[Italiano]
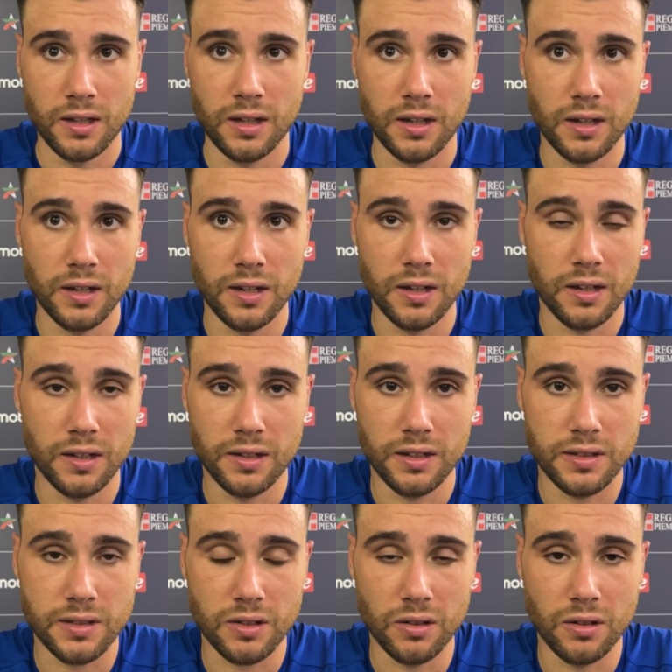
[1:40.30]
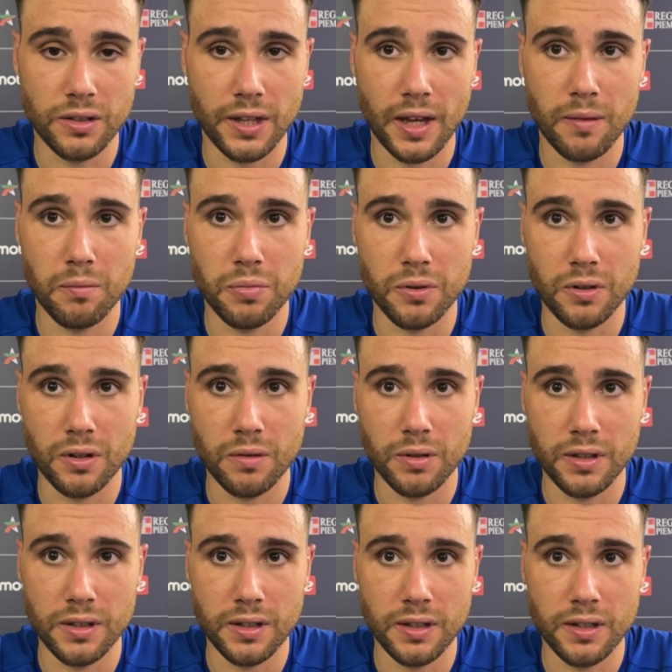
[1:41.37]
eh, nel secondo tempo,
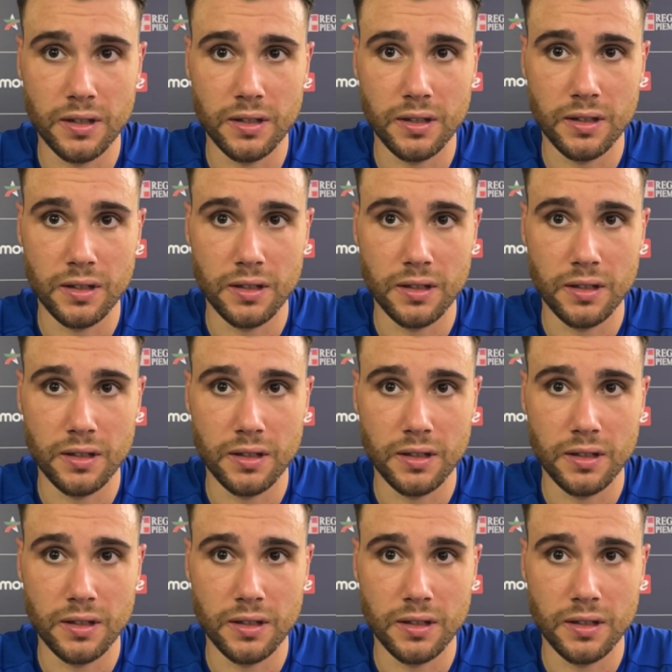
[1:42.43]
quindi